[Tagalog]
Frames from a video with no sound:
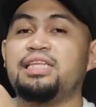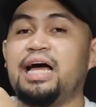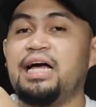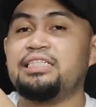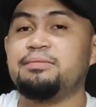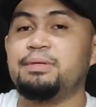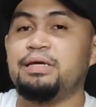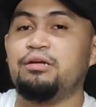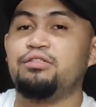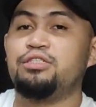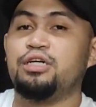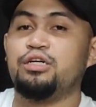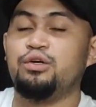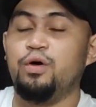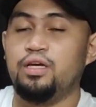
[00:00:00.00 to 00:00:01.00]
sa taas, meron
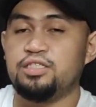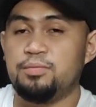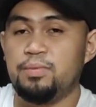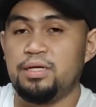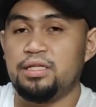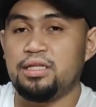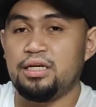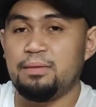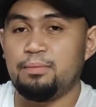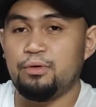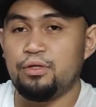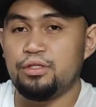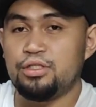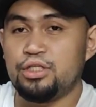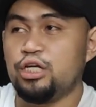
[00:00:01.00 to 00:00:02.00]
siyang USB
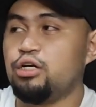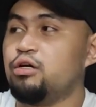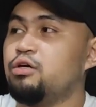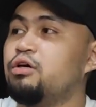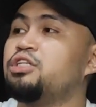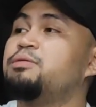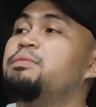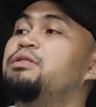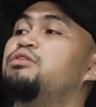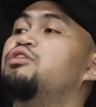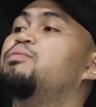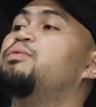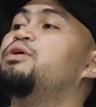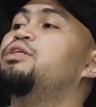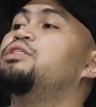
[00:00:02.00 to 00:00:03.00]
3.0, USB
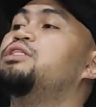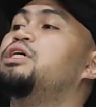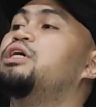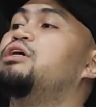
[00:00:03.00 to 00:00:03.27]
2.0,